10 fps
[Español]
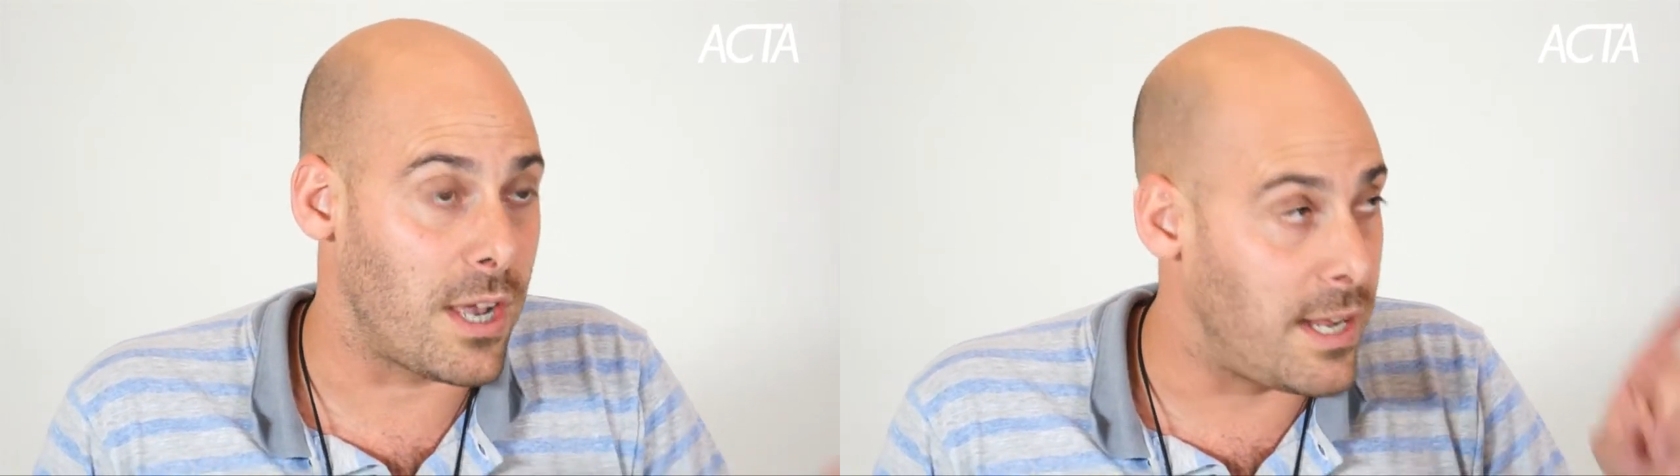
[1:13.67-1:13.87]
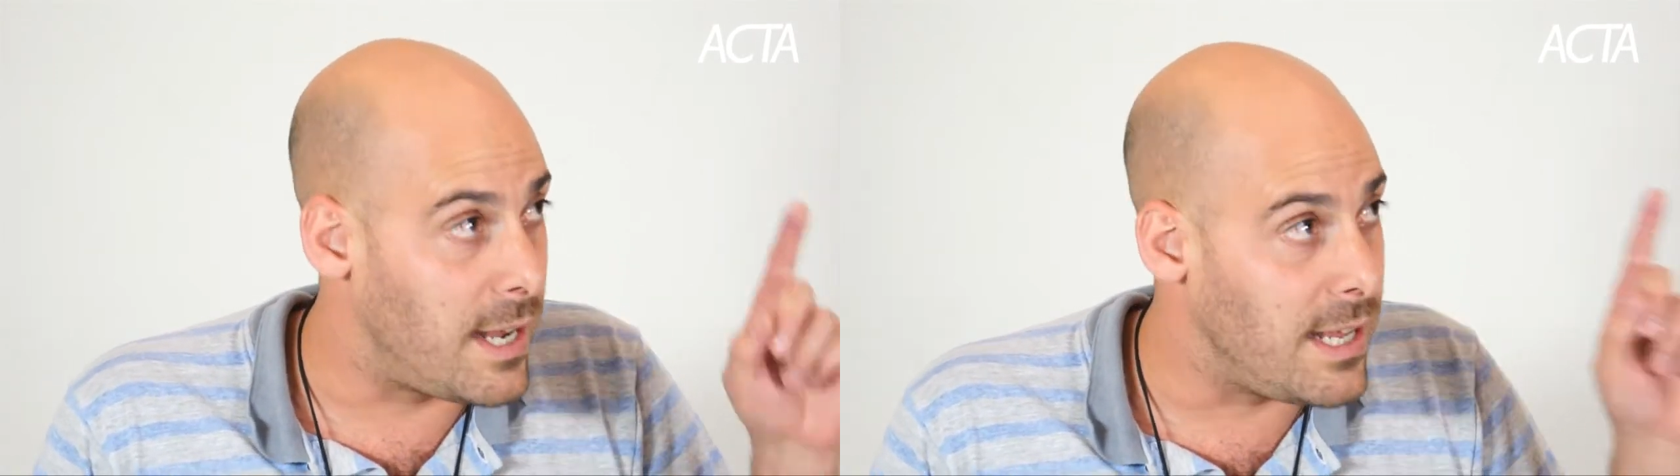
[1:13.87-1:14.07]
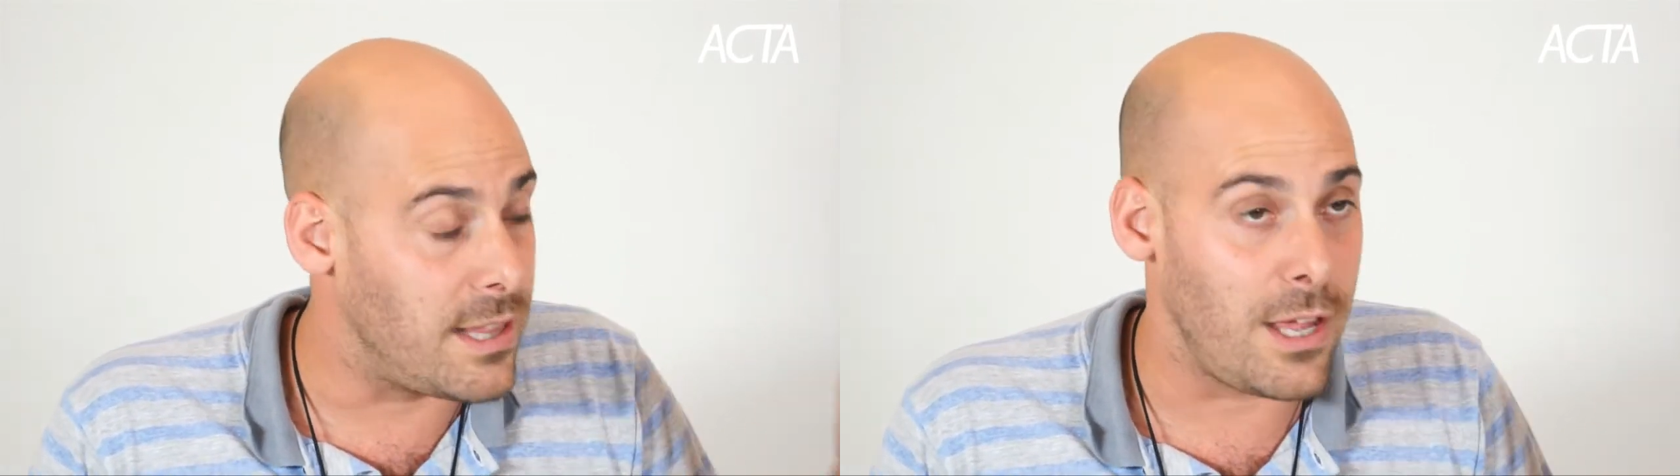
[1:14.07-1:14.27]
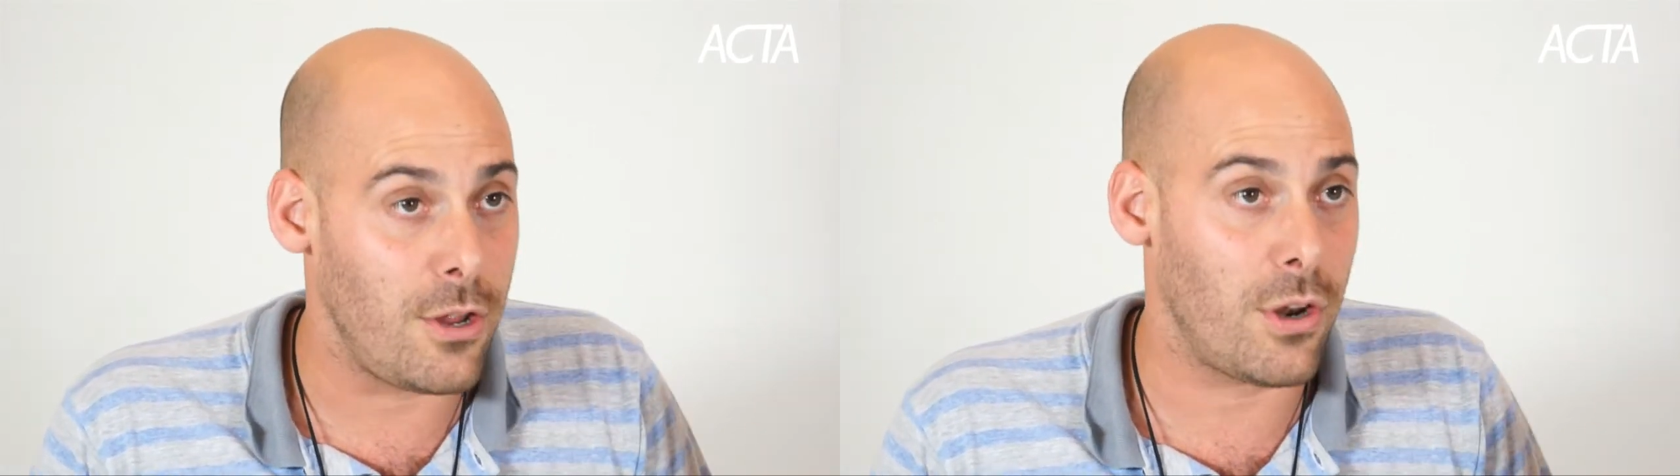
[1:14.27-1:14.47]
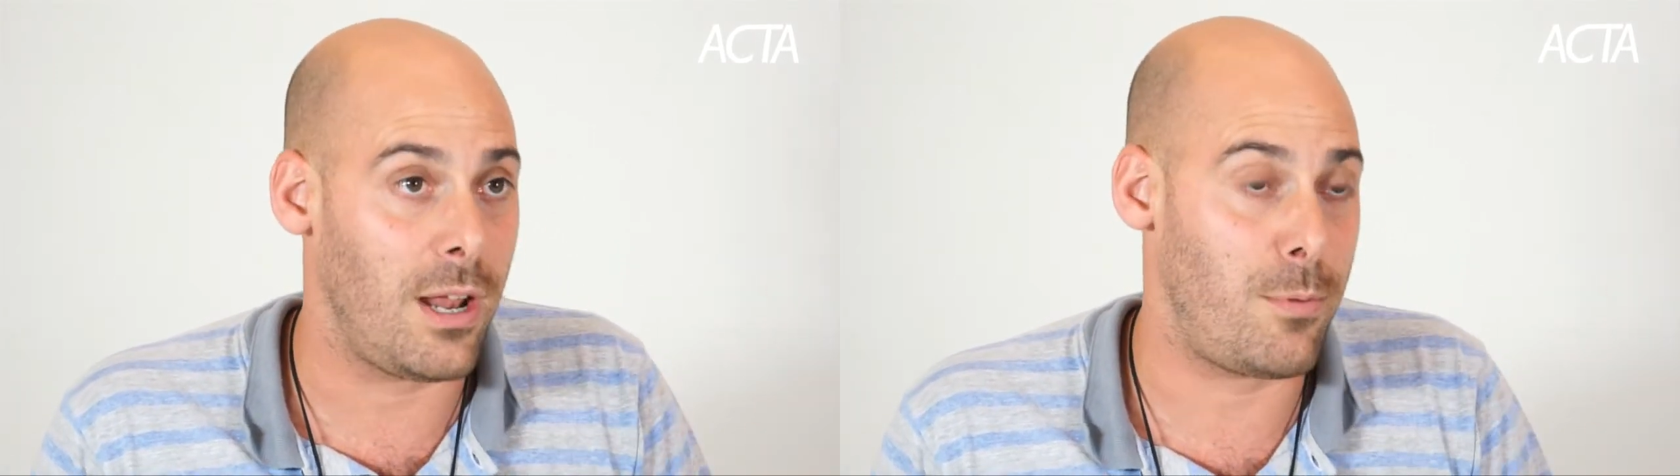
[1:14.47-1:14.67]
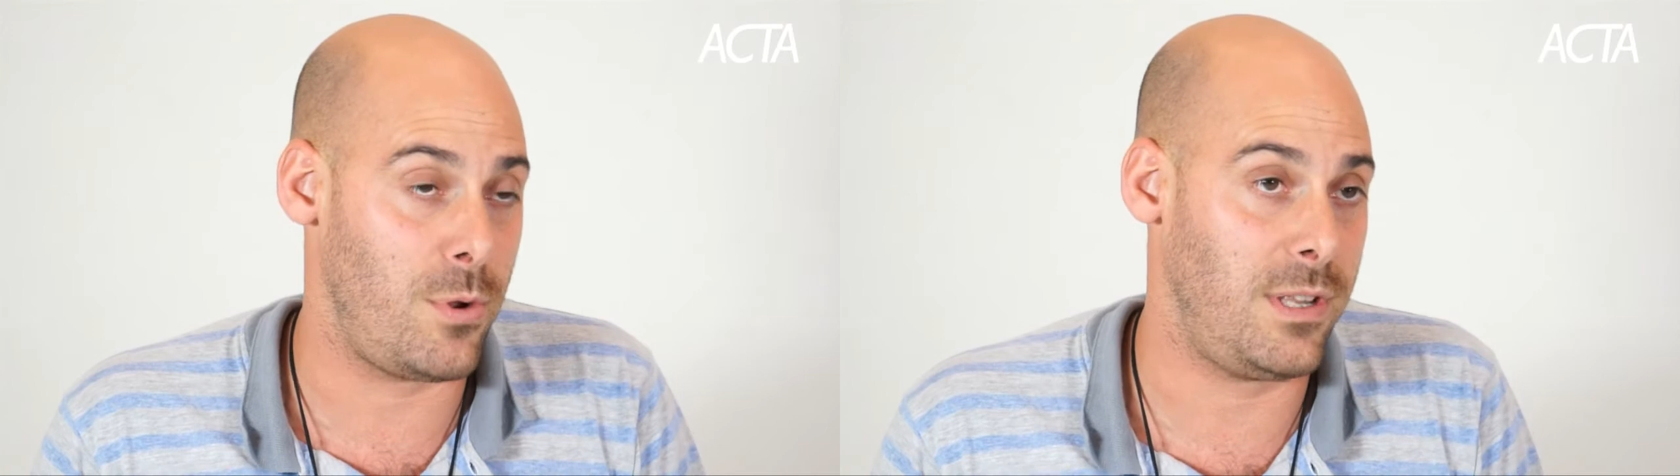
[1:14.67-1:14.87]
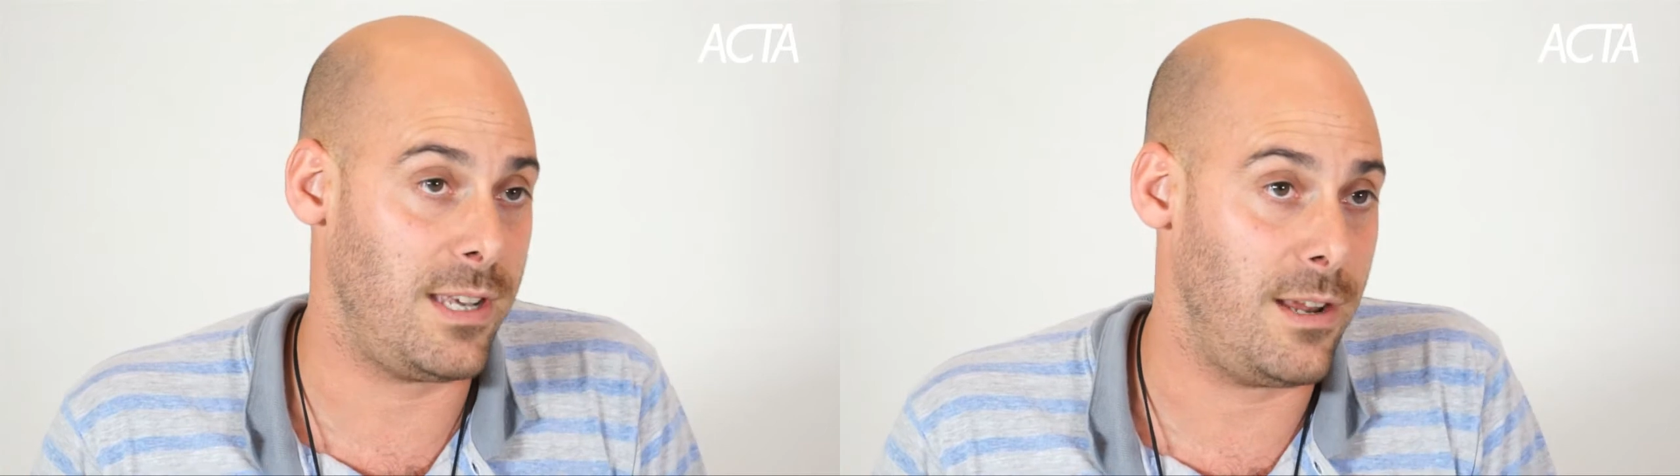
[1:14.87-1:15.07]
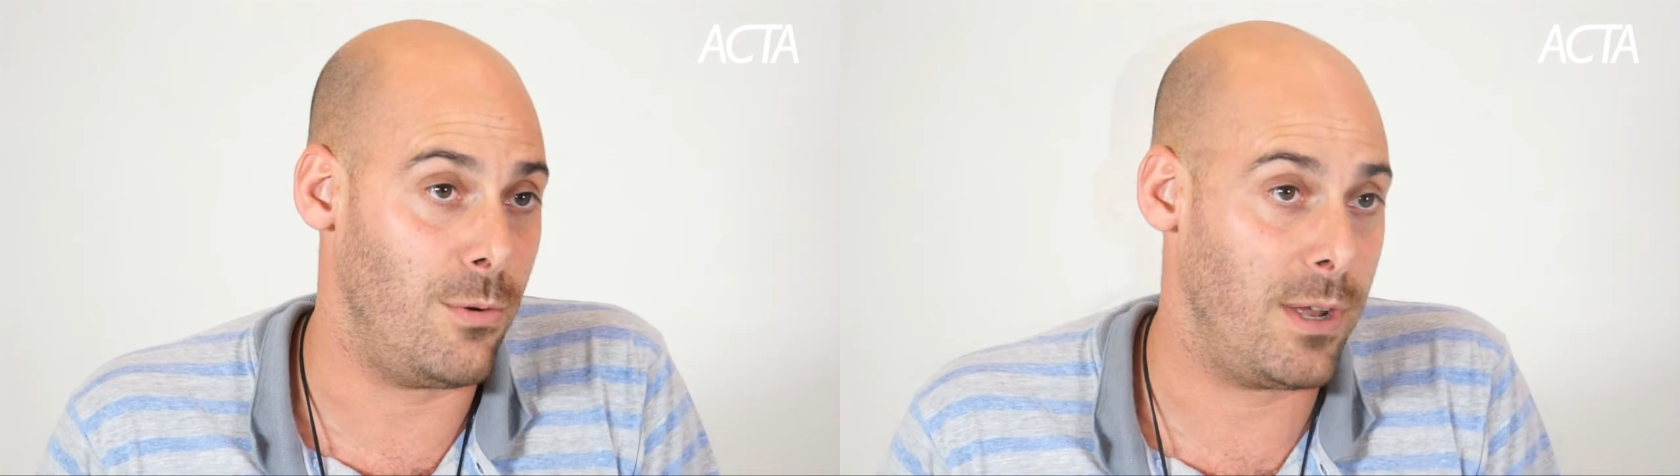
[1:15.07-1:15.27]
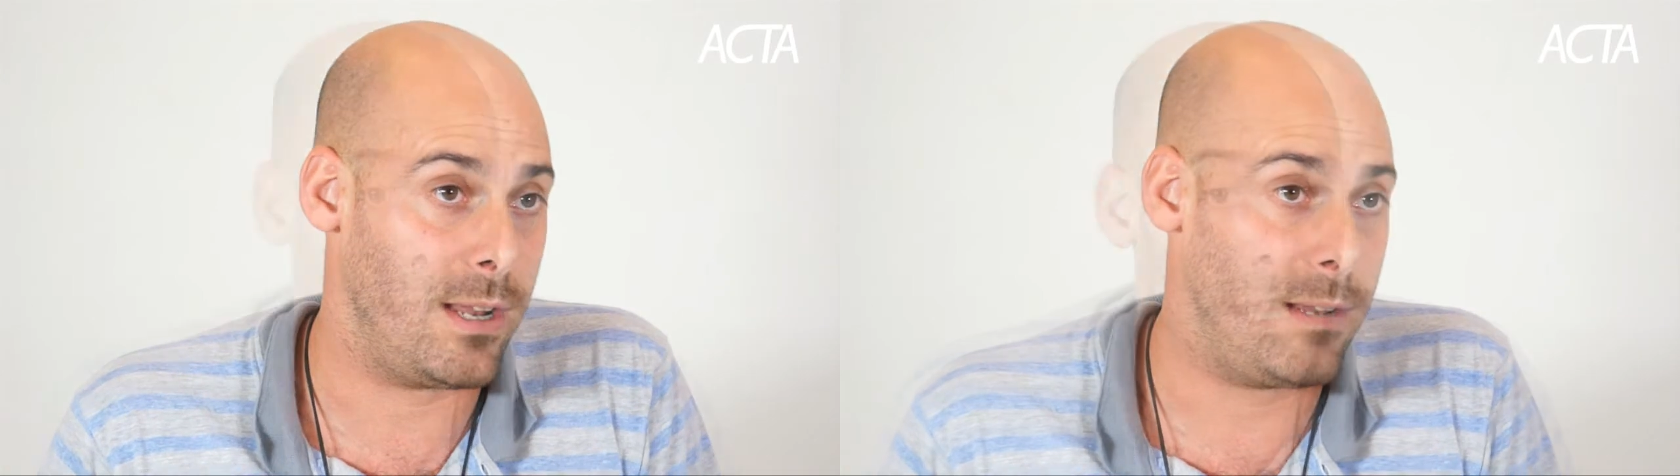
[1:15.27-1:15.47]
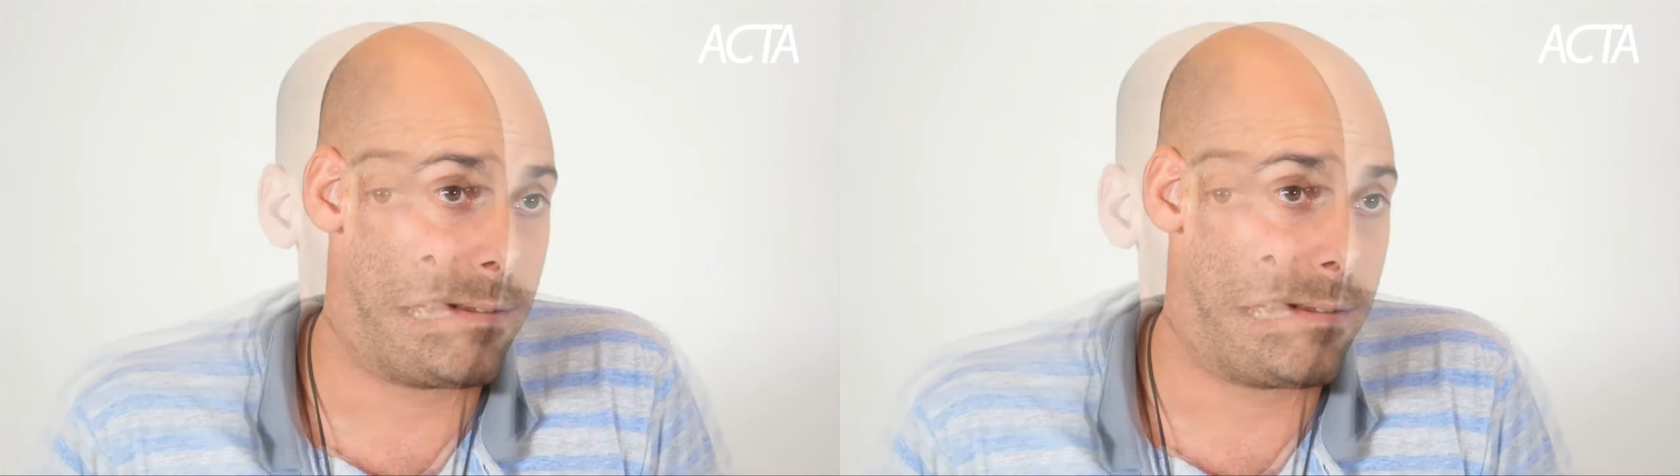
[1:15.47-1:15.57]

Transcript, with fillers: en el interior de la provincia de Neuquén.